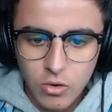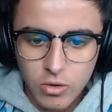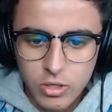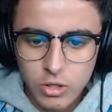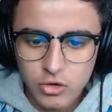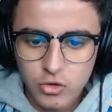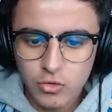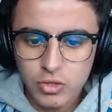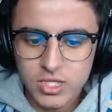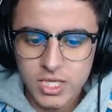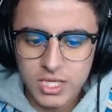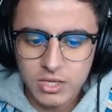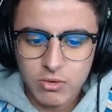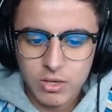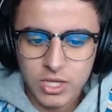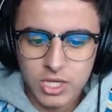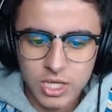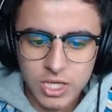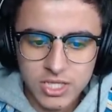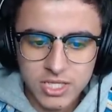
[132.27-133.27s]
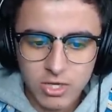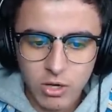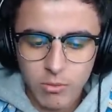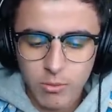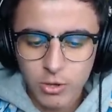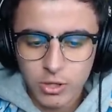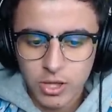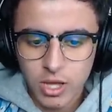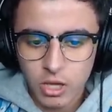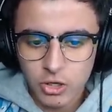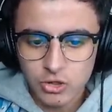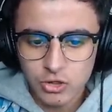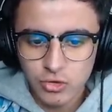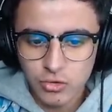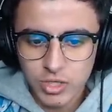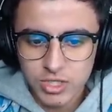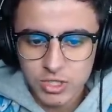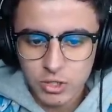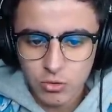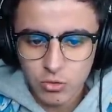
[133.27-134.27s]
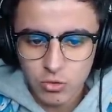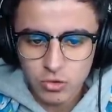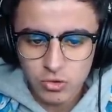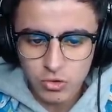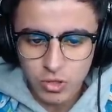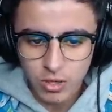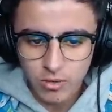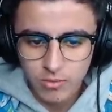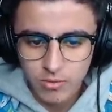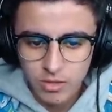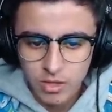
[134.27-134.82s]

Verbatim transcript: Ok, du coup, ça dit quoi déjà si en mode terrain de jeu on essaie de construire